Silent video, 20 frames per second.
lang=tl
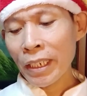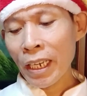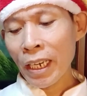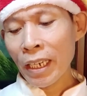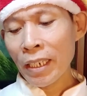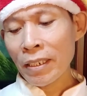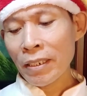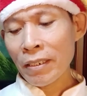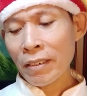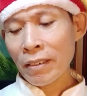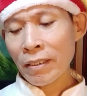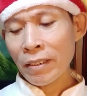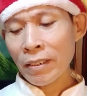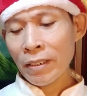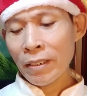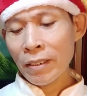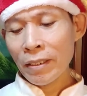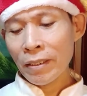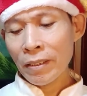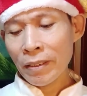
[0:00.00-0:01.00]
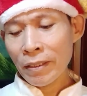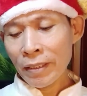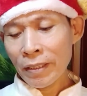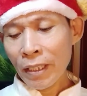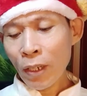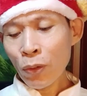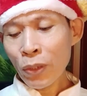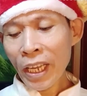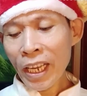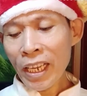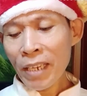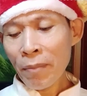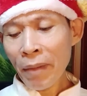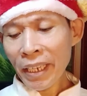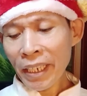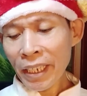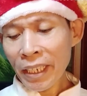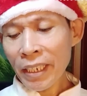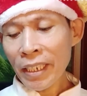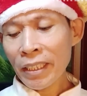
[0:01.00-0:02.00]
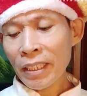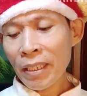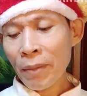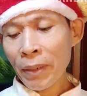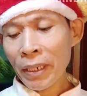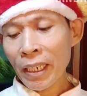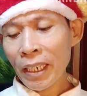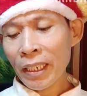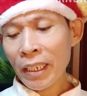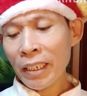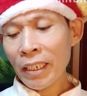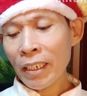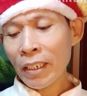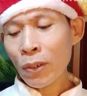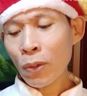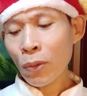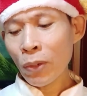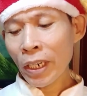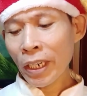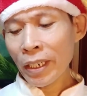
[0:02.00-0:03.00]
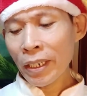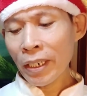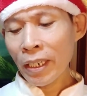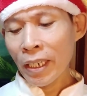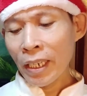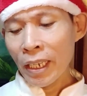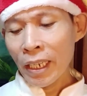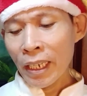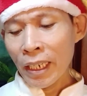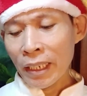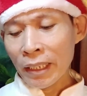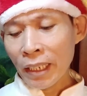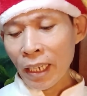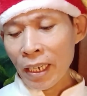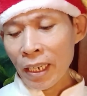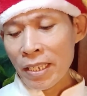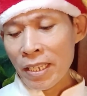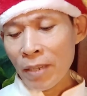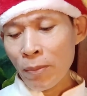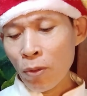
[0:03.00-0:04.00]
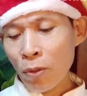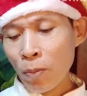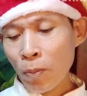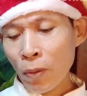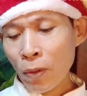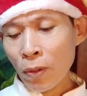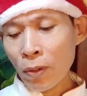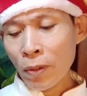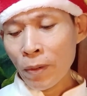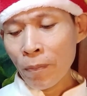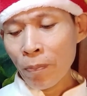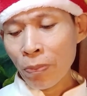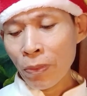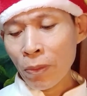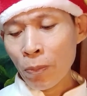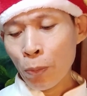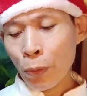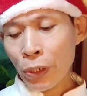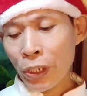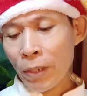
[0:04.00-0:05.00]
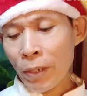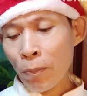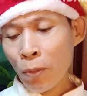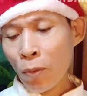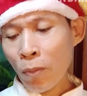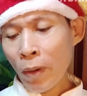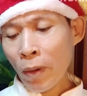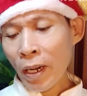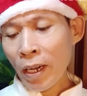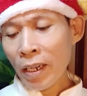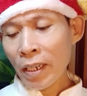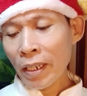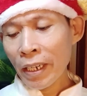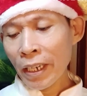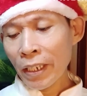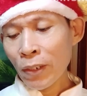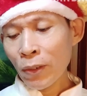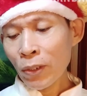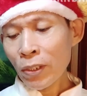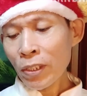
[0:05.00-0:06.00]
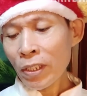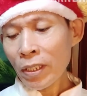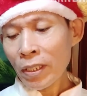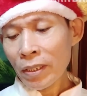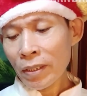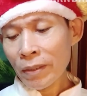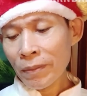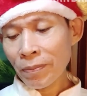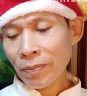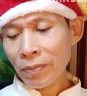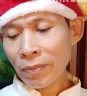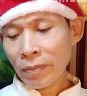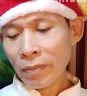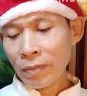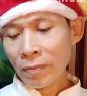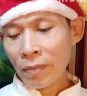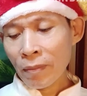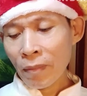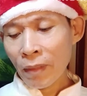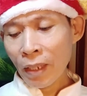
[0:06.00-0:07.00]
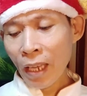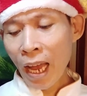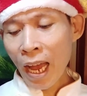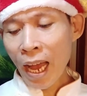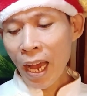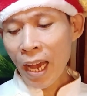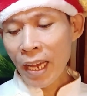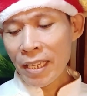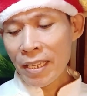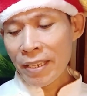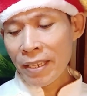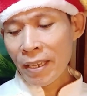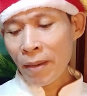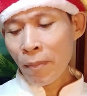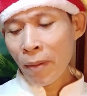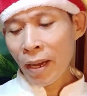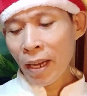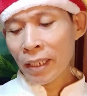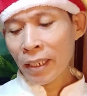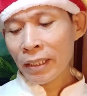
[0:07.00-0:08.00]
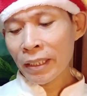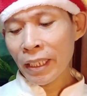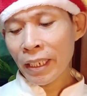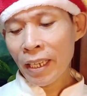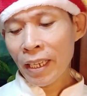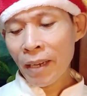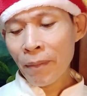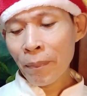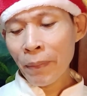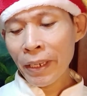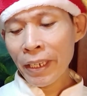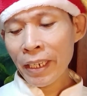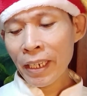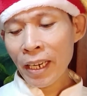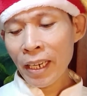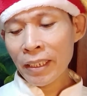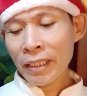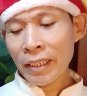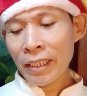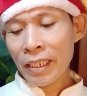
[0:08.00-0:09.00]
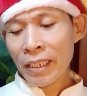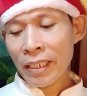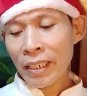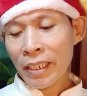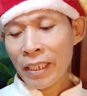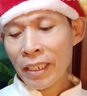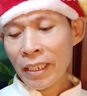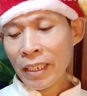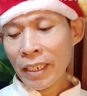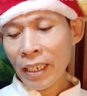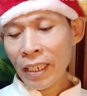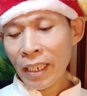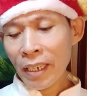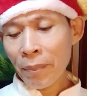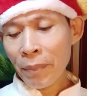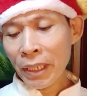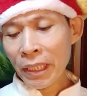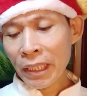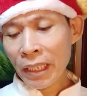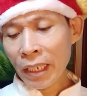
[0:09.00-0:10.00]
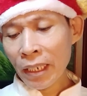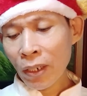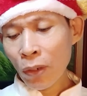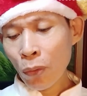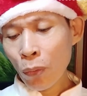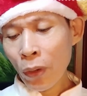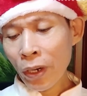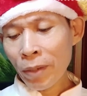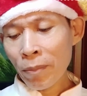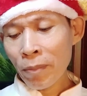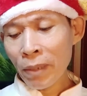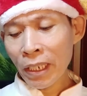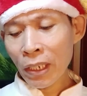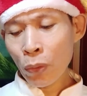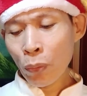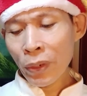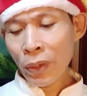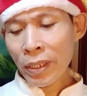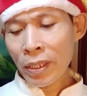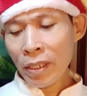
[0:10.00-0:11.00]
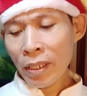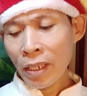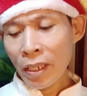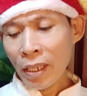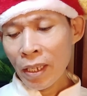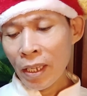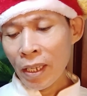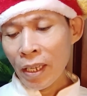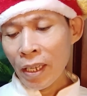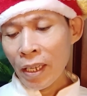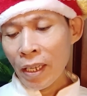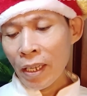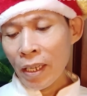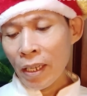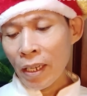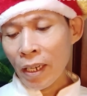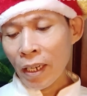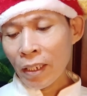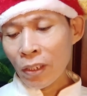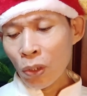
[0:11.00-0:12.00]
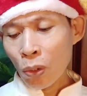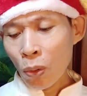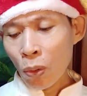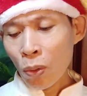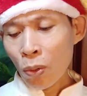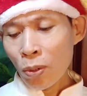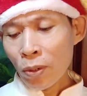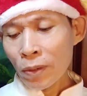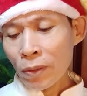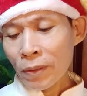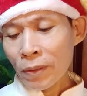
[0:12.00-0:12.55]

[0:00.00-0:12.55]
lang daw dahil mainit naman ang kanilang lugar taga Cebu po Pwede po bang ganon? Aalsa ba ang tinapay kahit hindi ginagamitan ng warm liquid? Ang do?